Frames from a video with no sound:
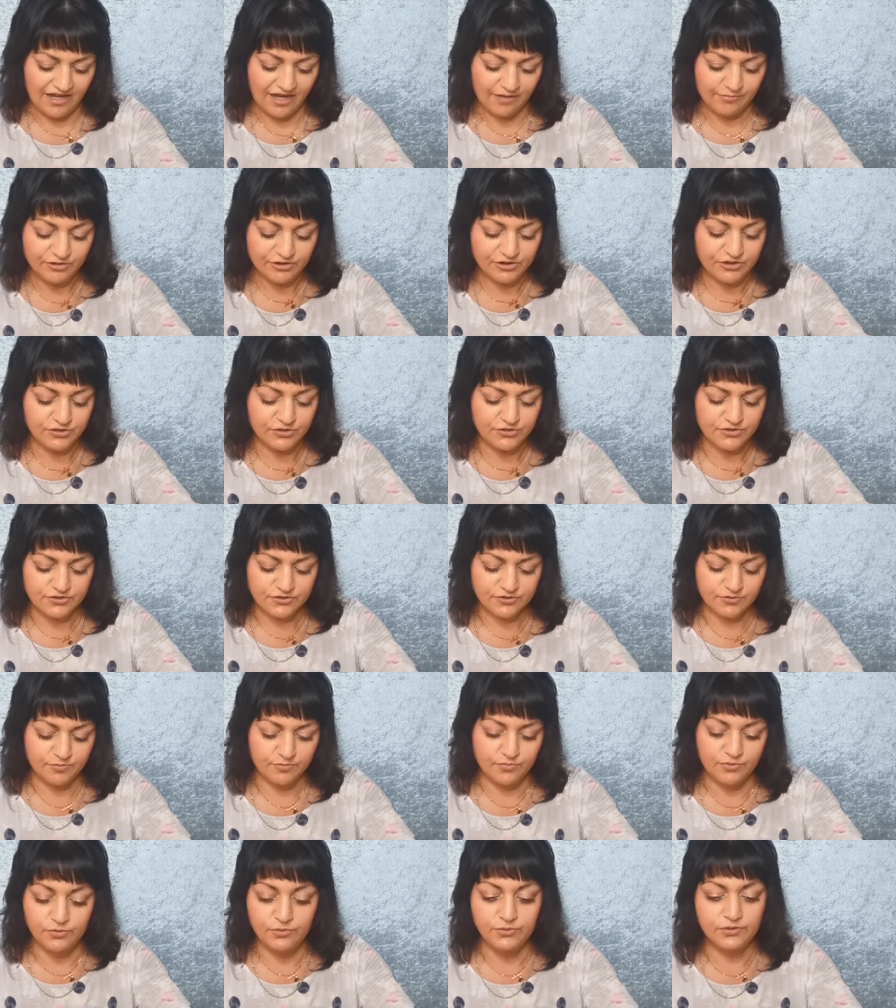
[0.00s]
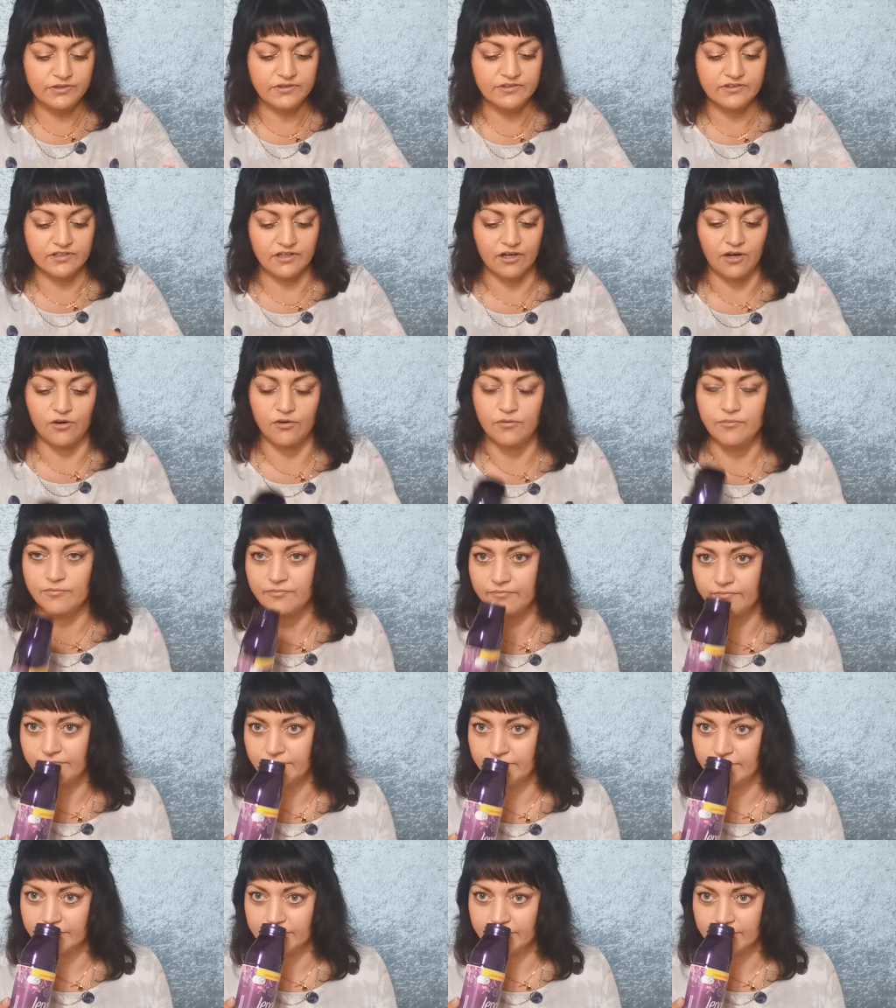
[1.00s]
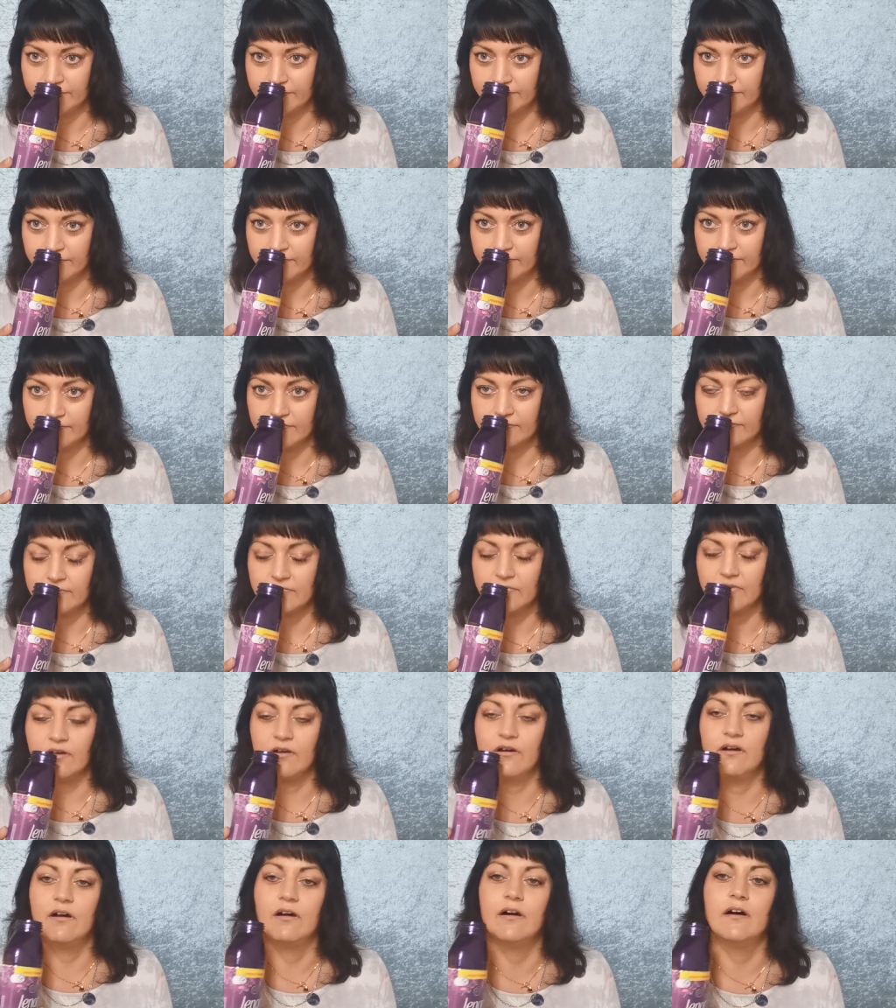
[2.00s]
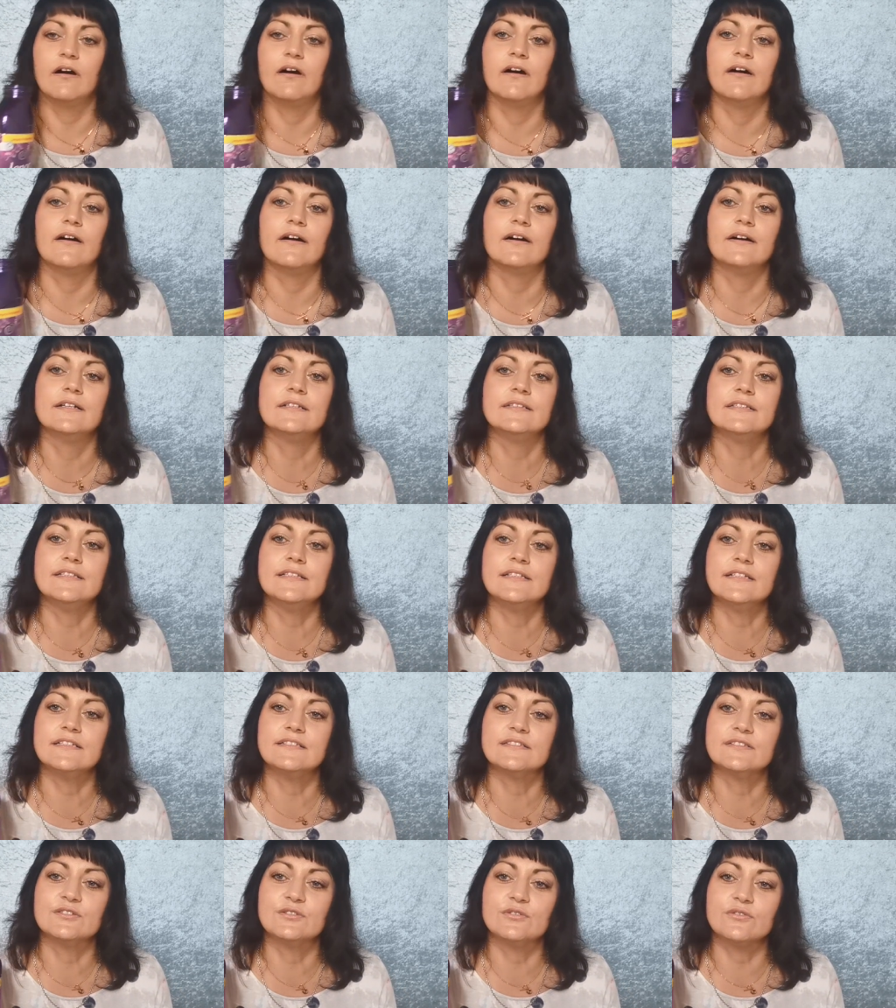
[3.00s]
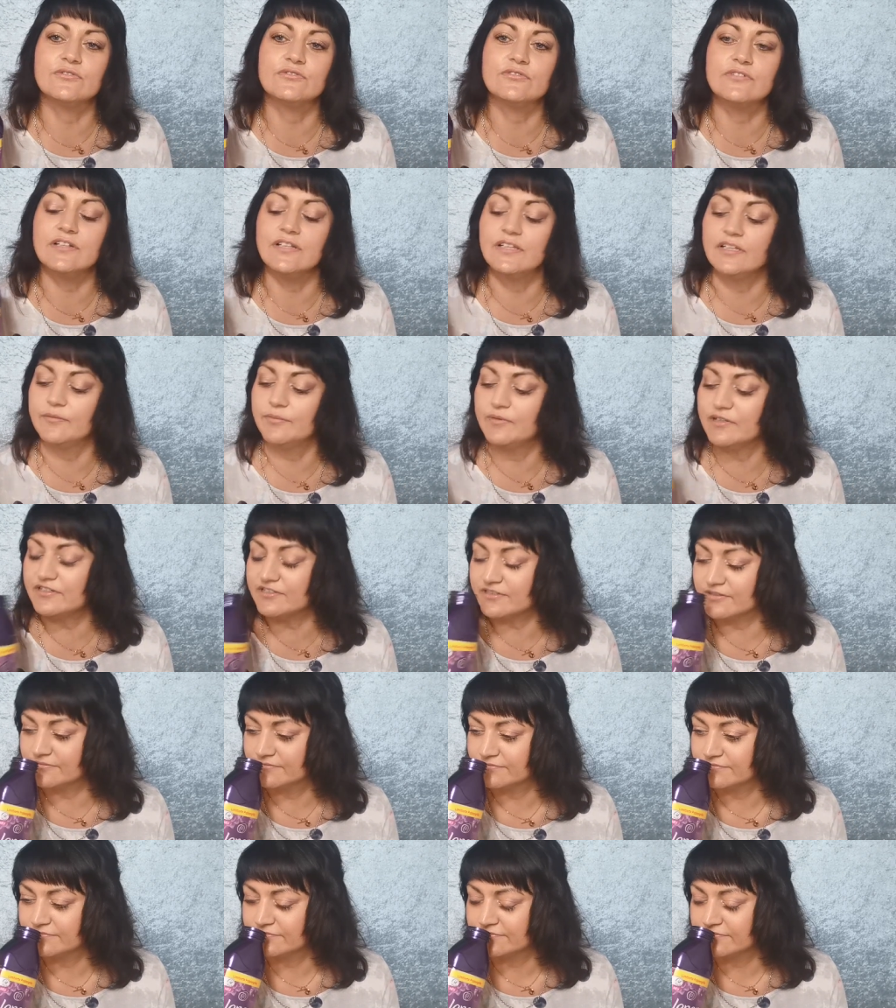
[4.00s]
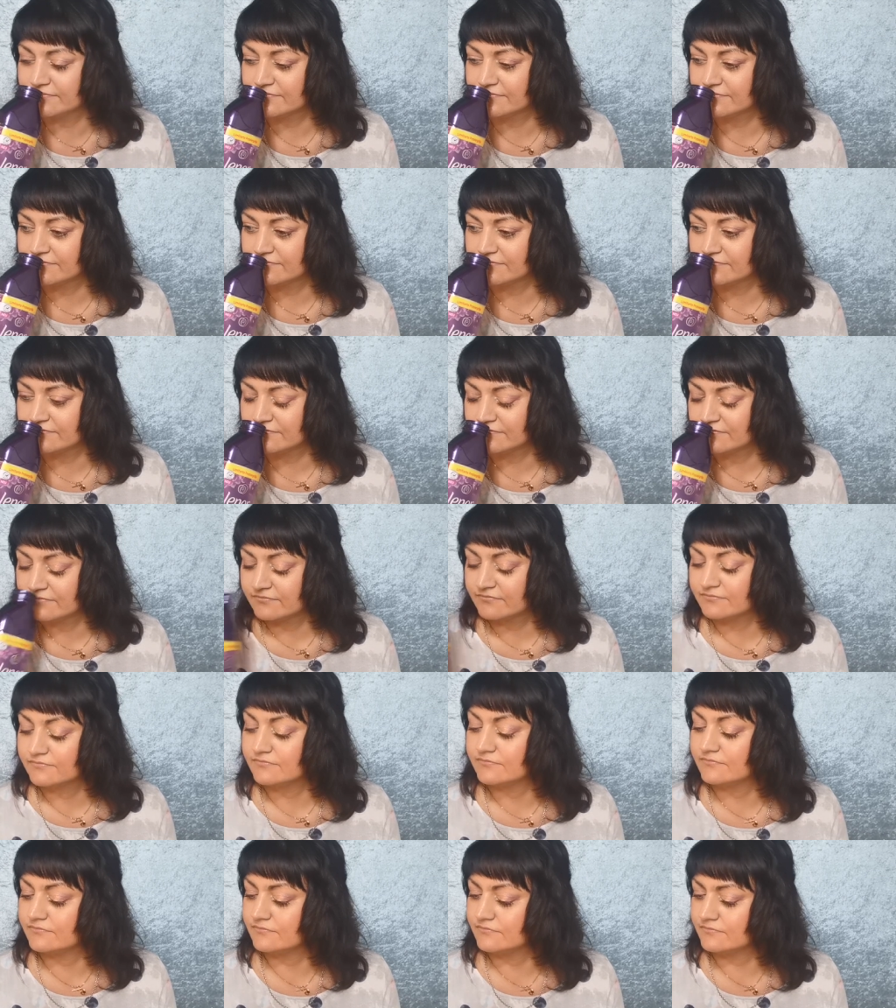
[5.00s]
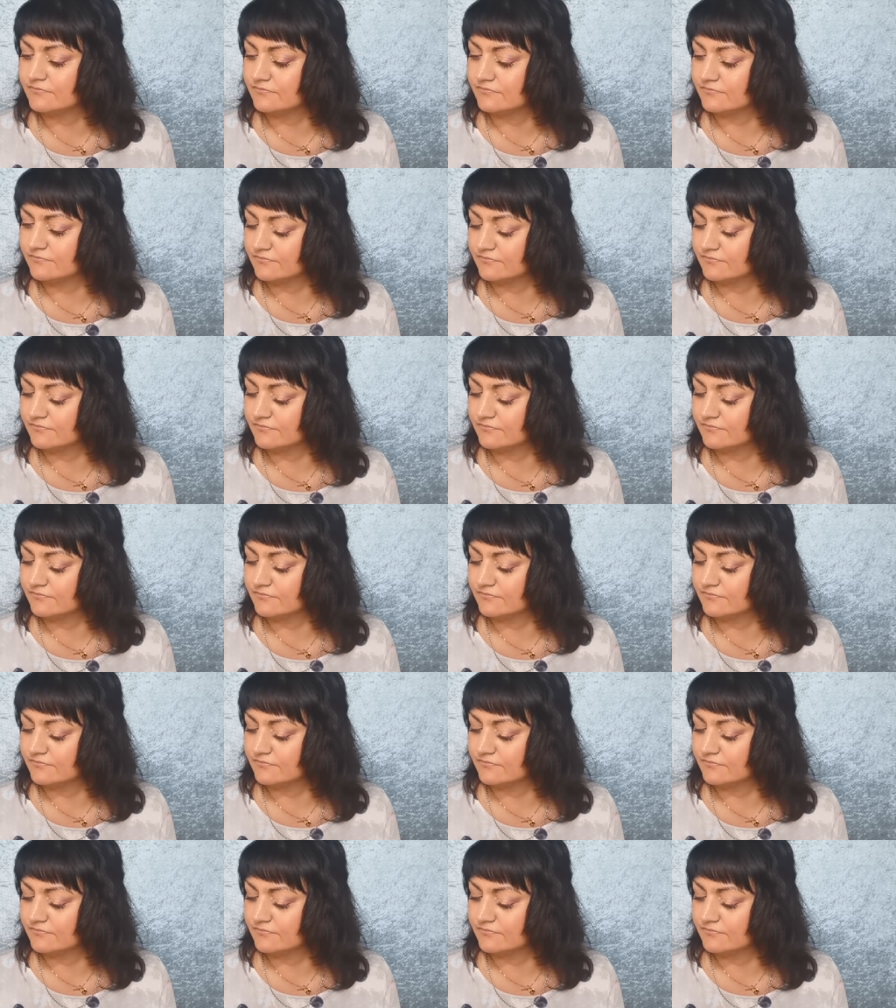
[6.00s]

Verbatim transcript: Amethyst Blütentraum. Oh, diesen Duft liebe ich. Hm.